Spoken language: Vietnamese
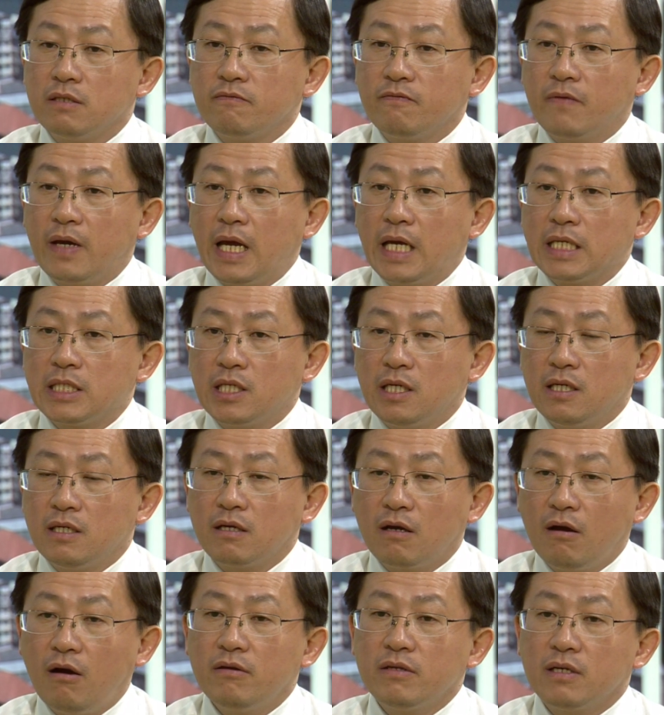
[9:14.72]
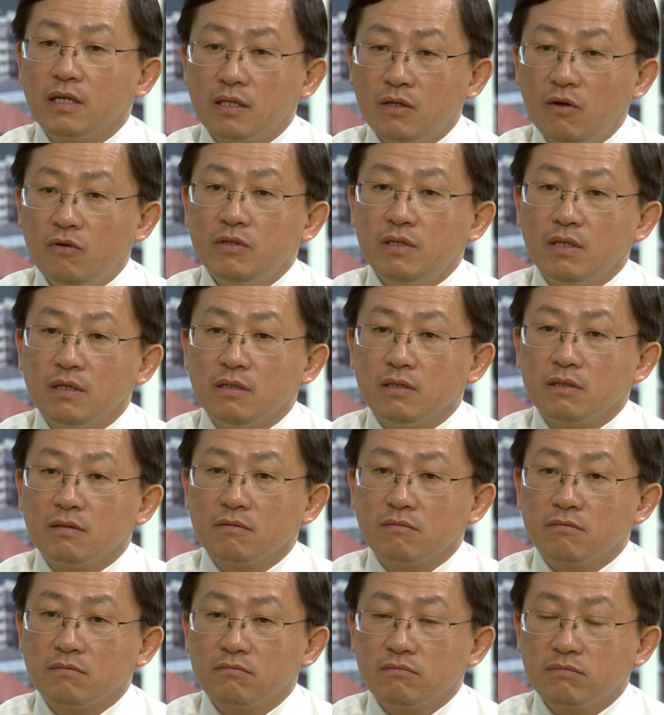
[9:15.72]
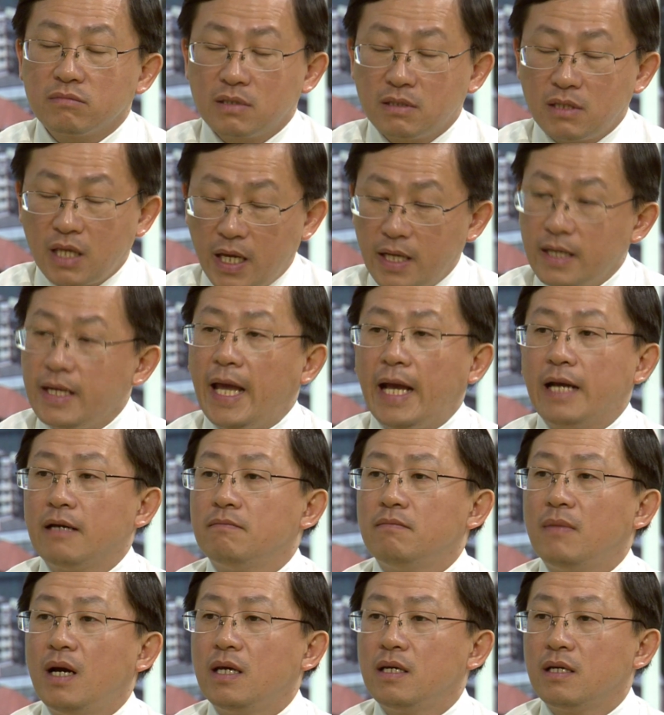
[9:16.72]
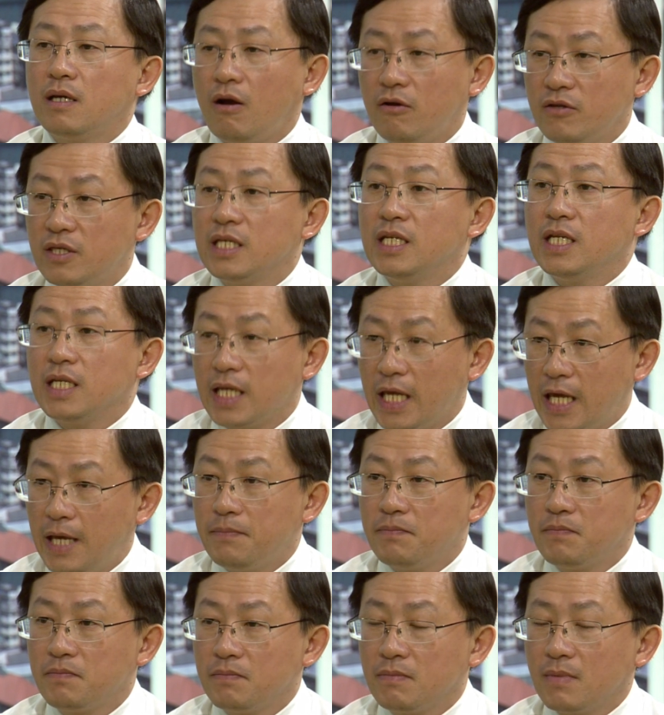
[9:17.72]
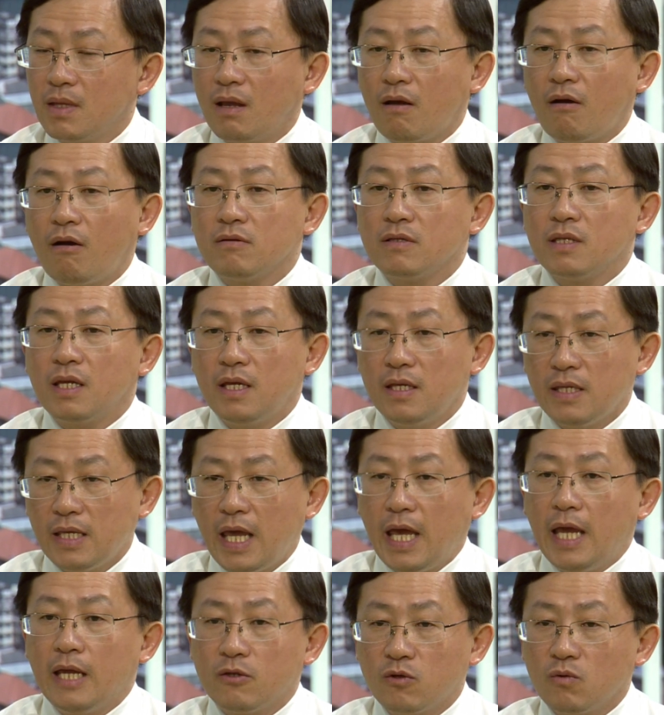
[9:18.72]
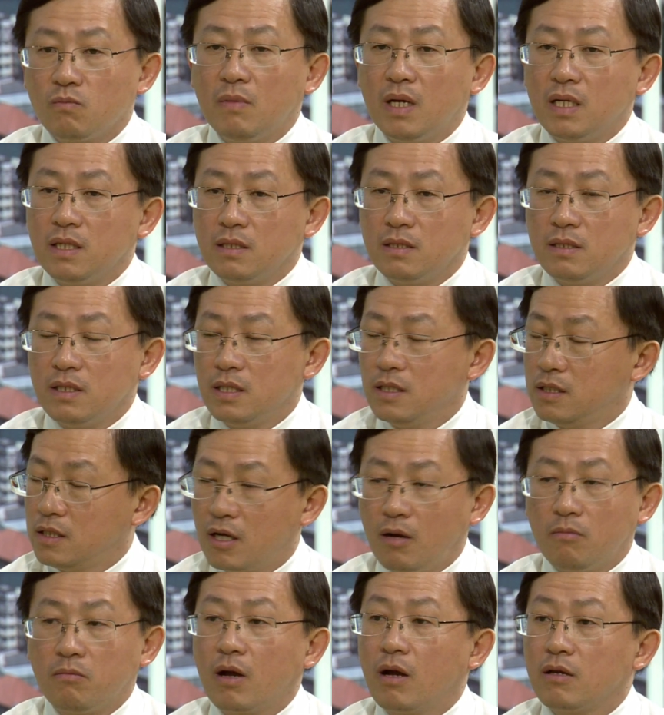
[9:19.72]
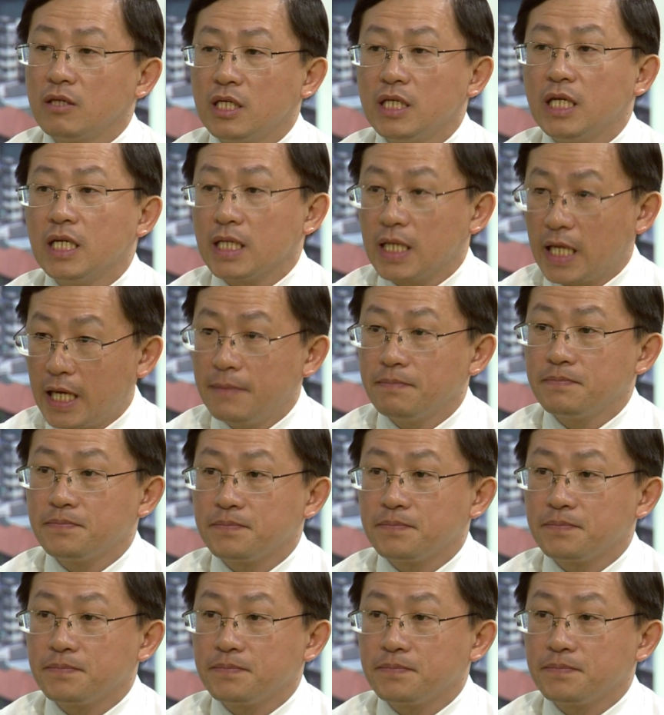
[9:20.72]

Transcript: và chỉ có những đối tượng thể nặng mới có chỉ định ghép còn thể nhẹ trung bình thì không có chỉ định ghép